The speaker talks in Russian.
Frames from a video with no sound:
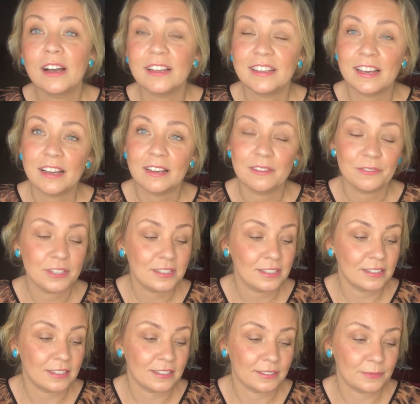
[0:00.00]
Я
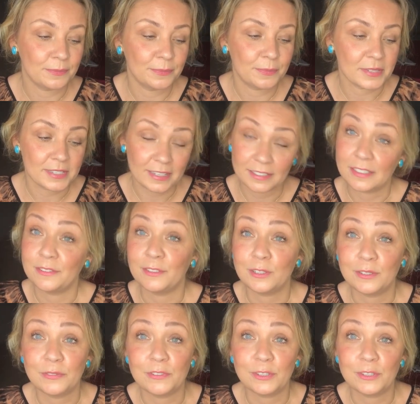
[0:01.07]
видела последнее ви